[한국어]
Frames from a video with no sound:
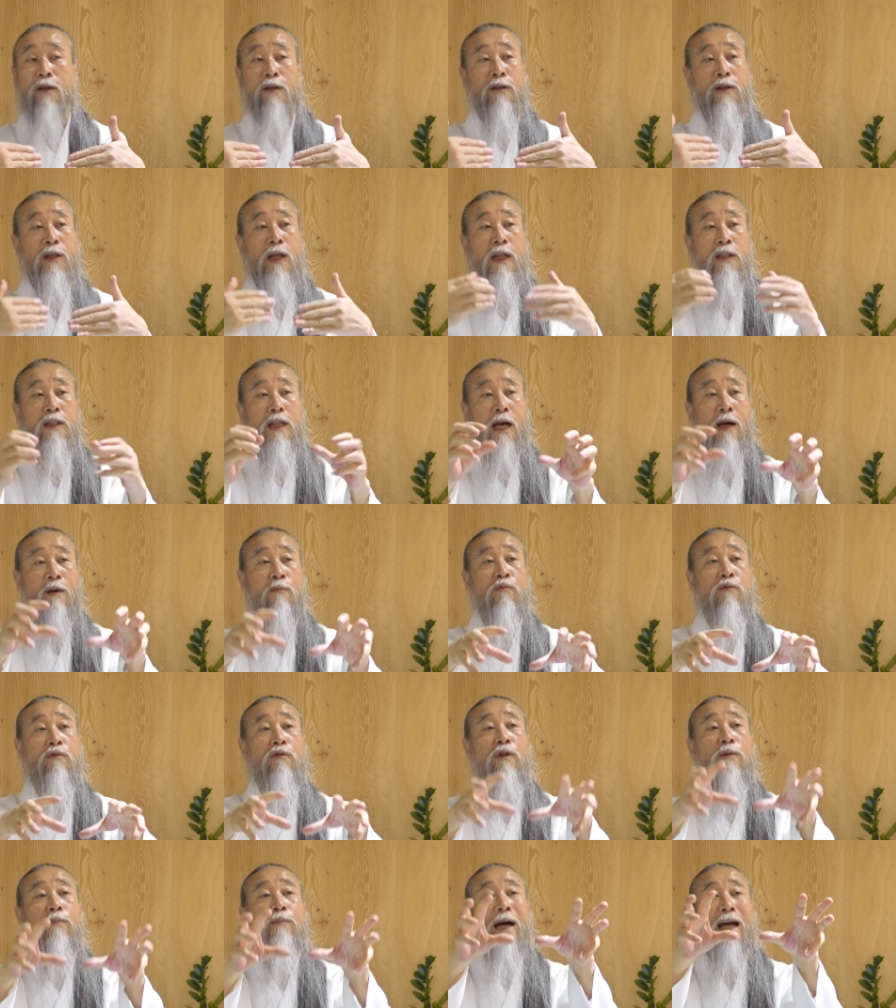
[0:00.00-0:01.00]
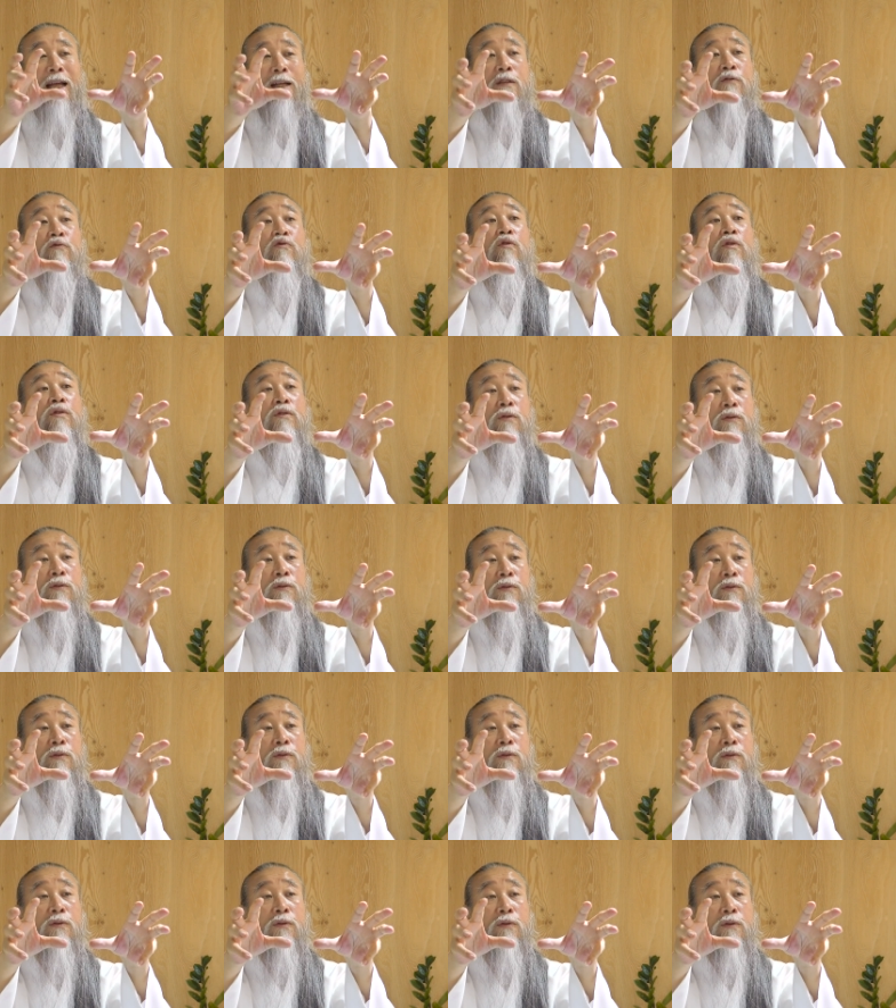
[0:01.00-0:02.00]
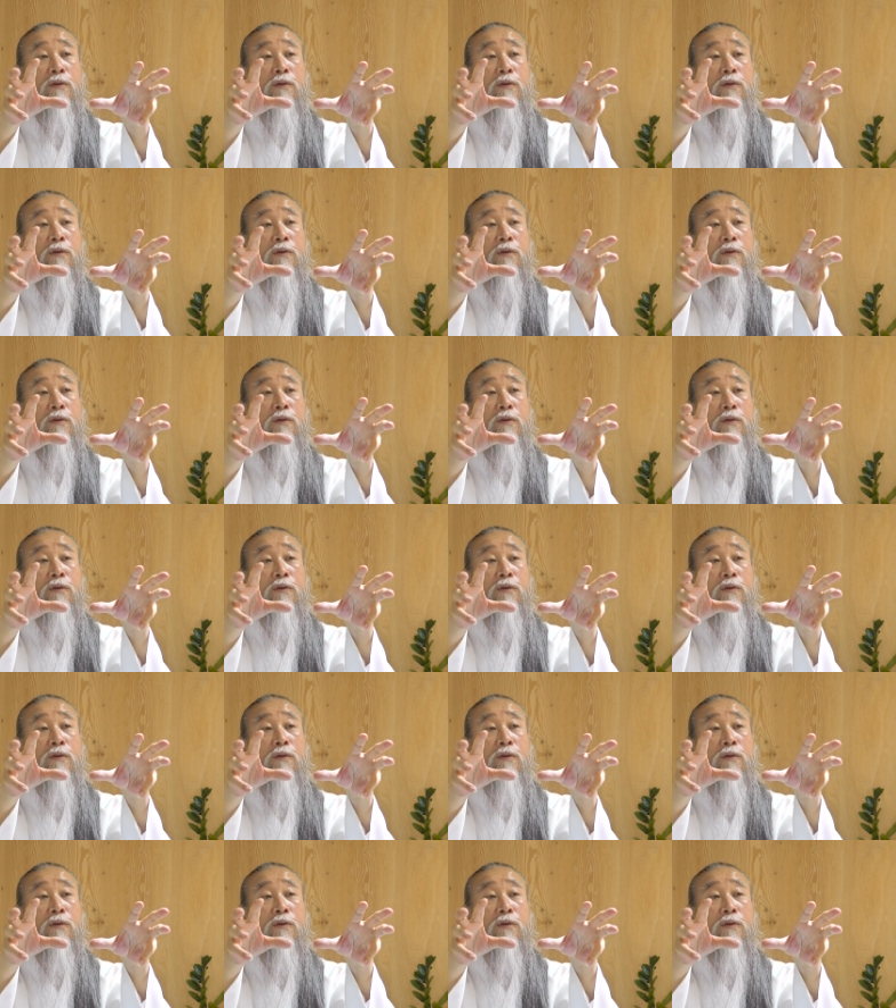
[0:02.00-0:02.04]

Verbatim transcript: 니한테 아무리 많이 줘도